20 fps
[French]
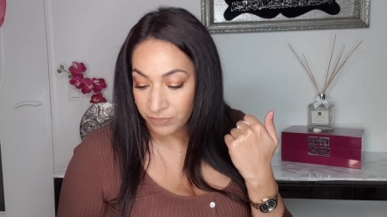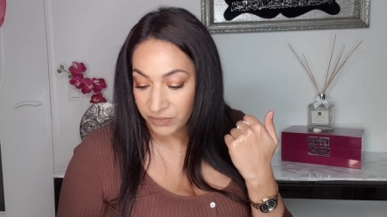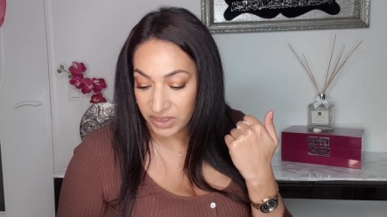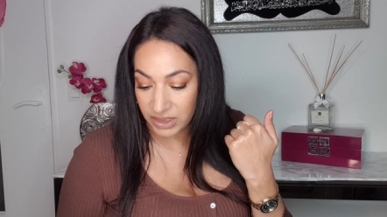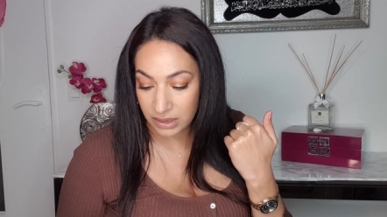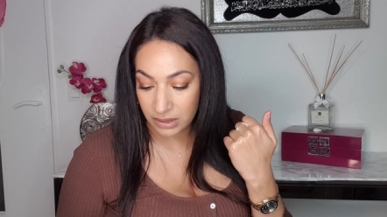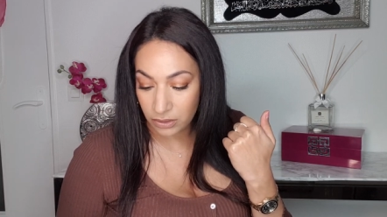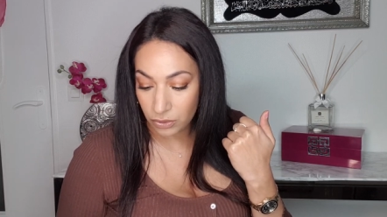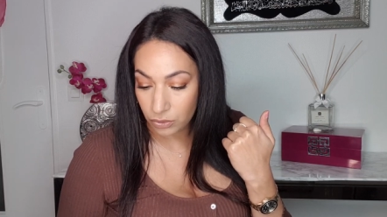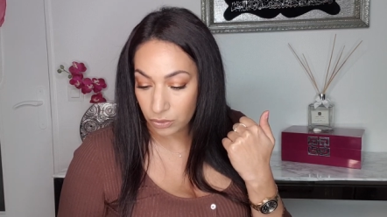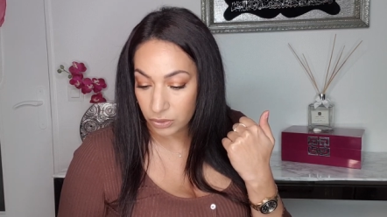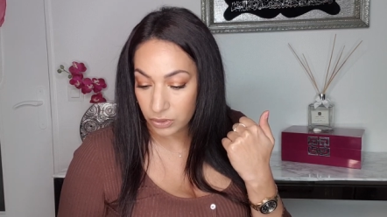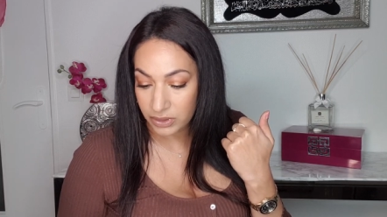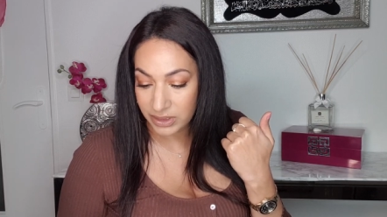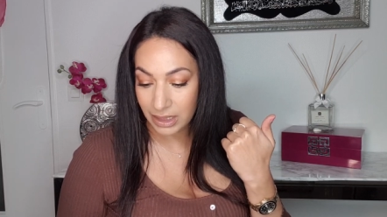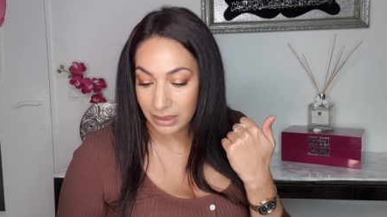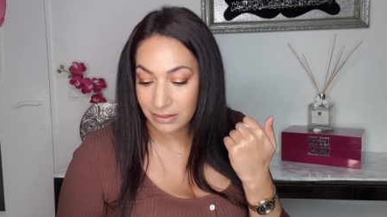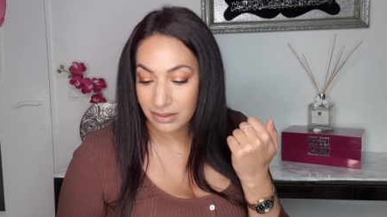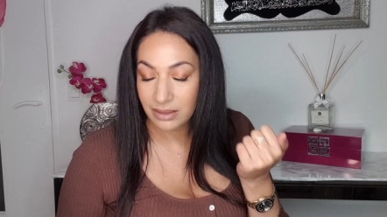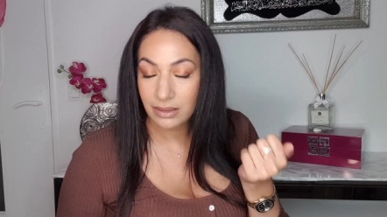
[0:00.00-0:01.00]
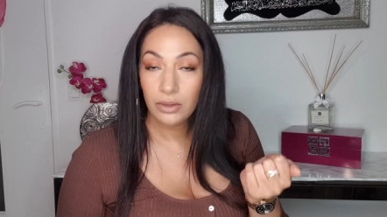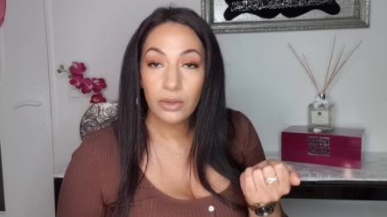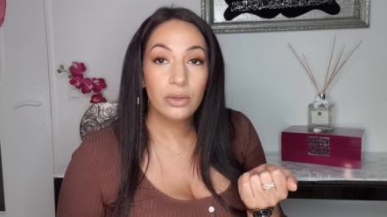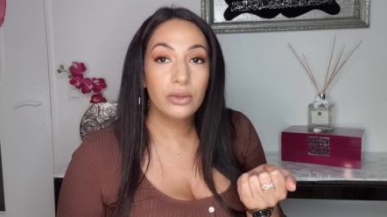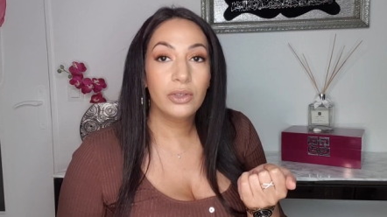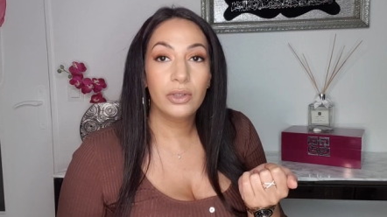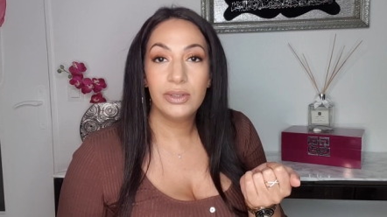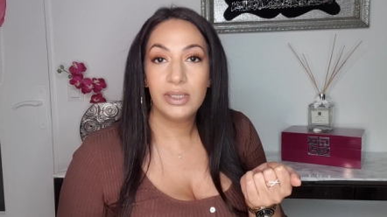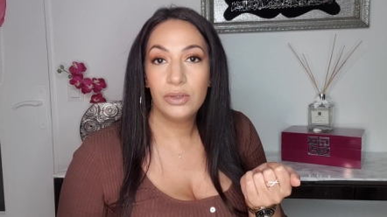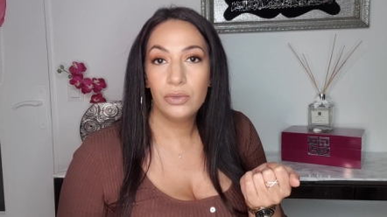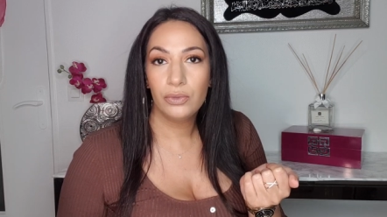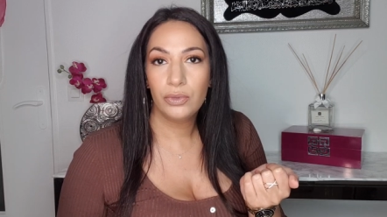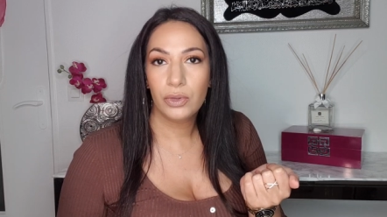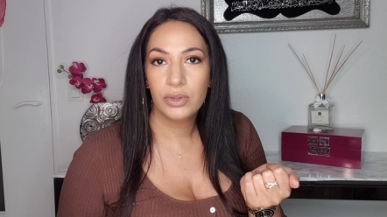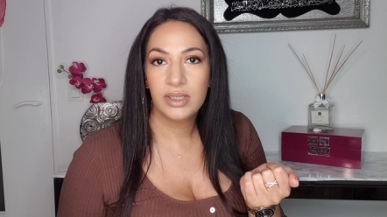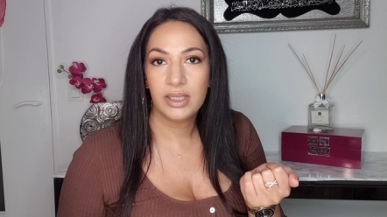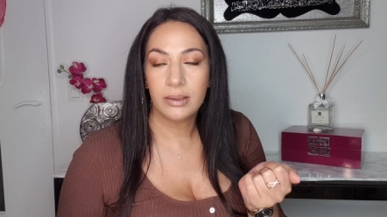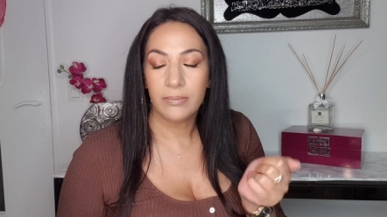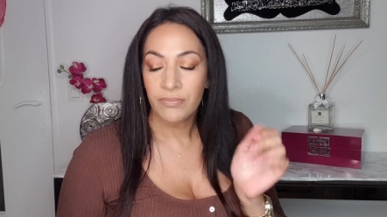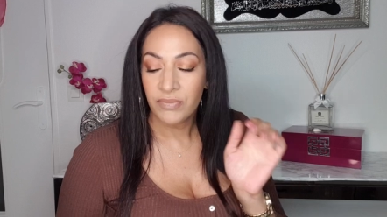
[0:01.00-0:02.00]
Sinon, euh, ça a été que des
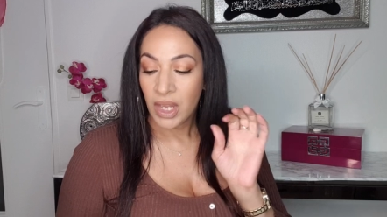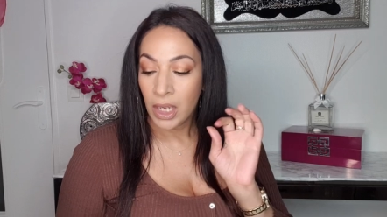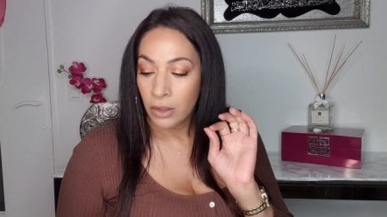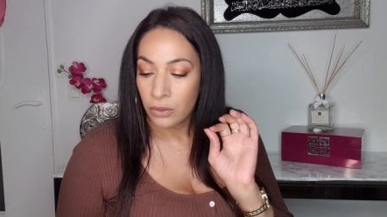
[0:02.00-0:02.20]
nouveautés.